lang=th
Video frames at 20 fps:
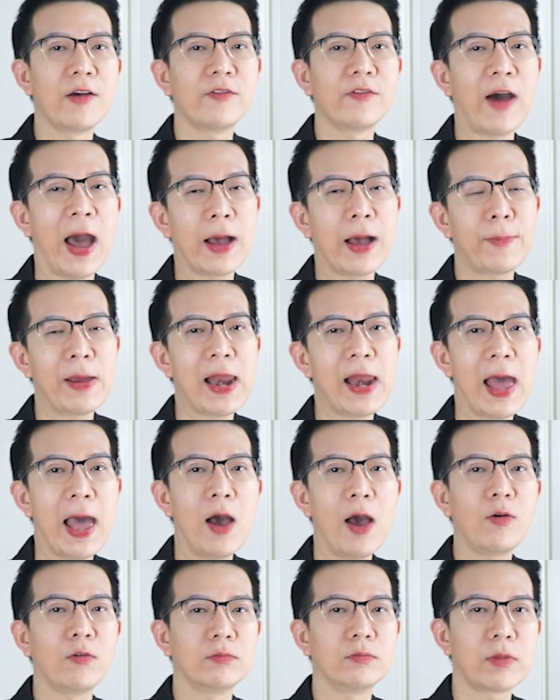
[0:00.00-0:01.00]
ฝากไปแล้
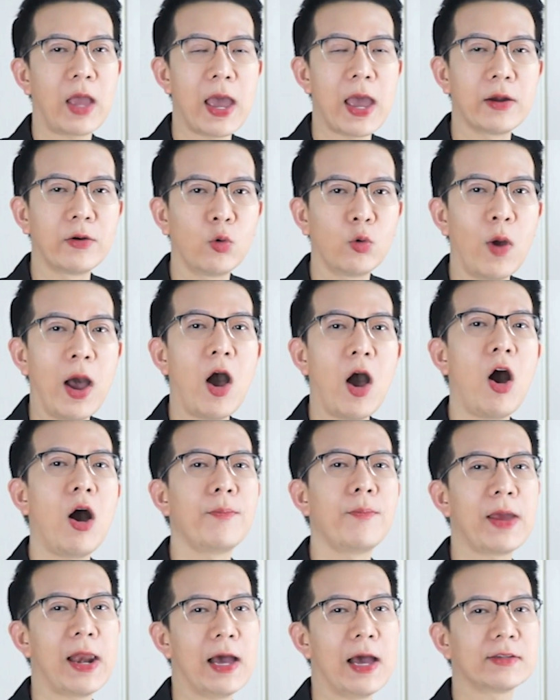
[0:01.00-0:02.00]
วอ่าหรือว่าออม
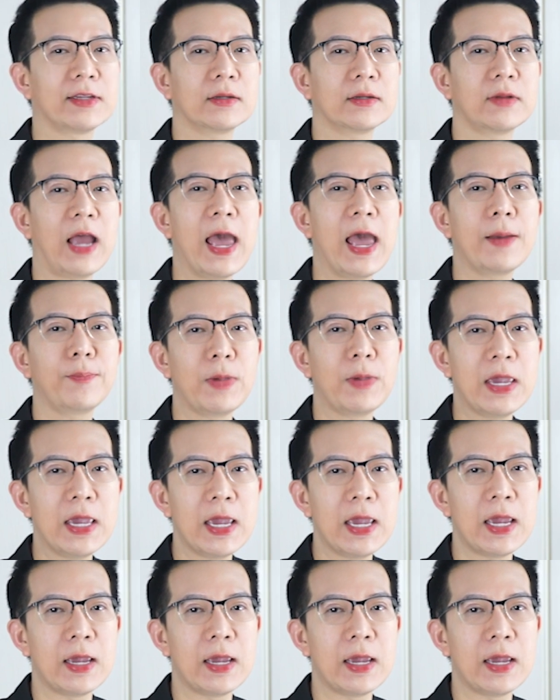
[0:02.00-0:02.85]
ไปแล้วสัก 5 ปี